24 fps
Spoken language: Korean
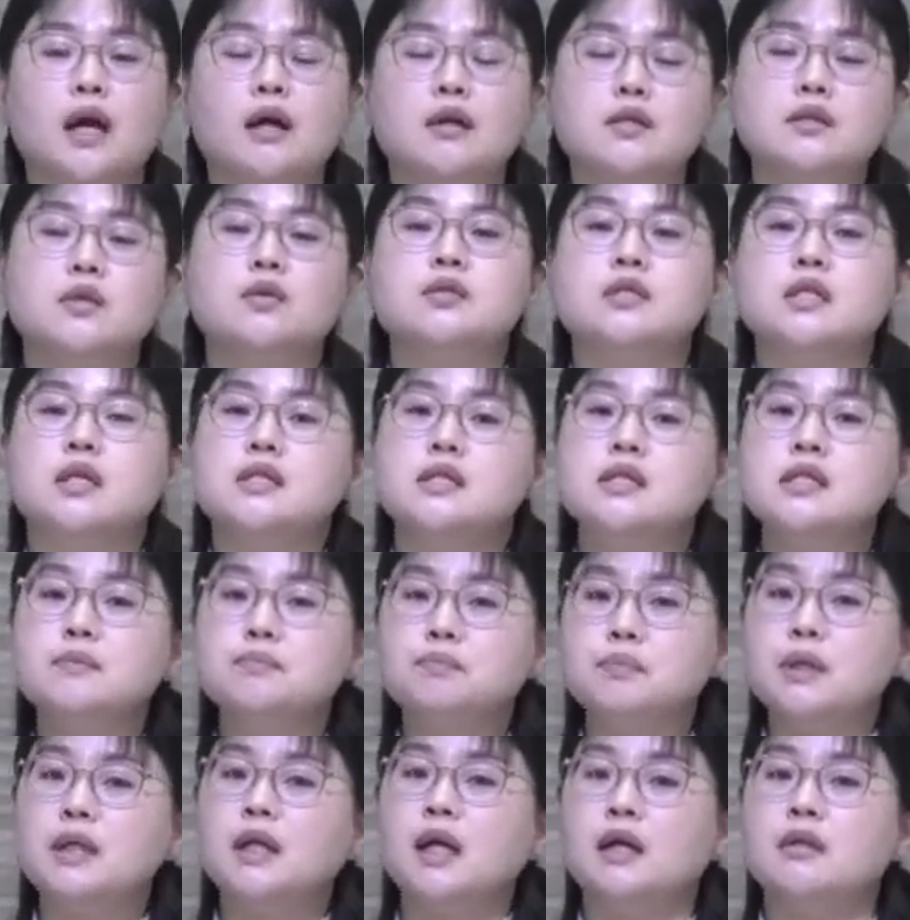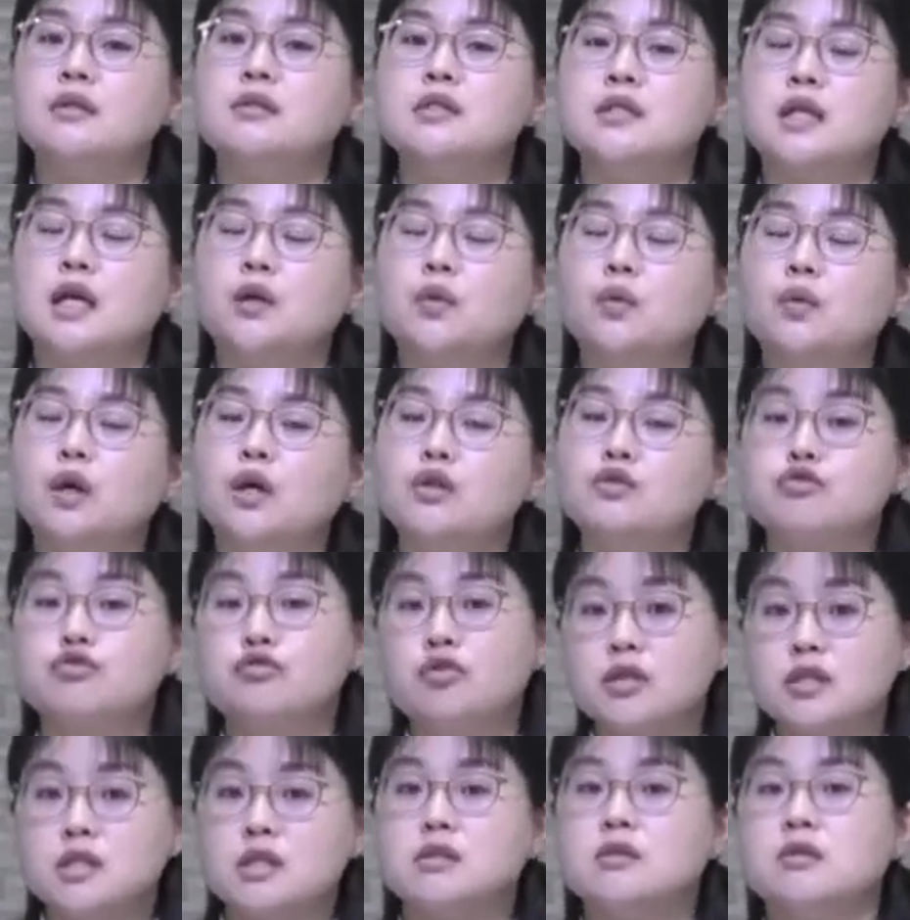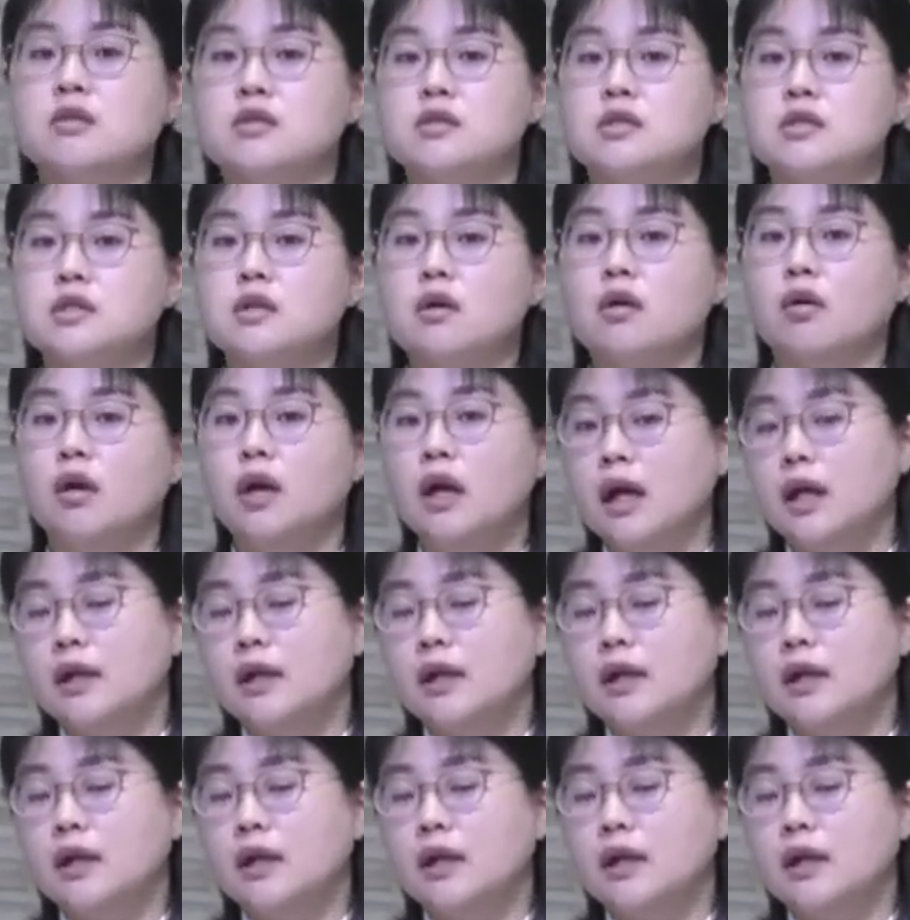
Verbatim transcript: 그래서 이제 짚이라는 재료가 주어지는 것이죠.